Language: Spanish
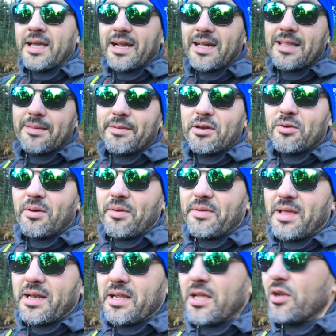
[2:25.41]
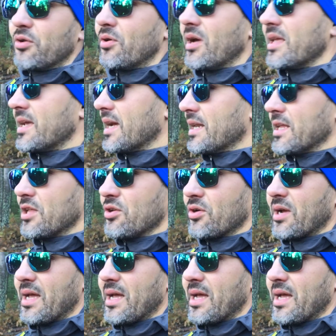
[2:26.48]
que el tema no va bien, que no hay cariño,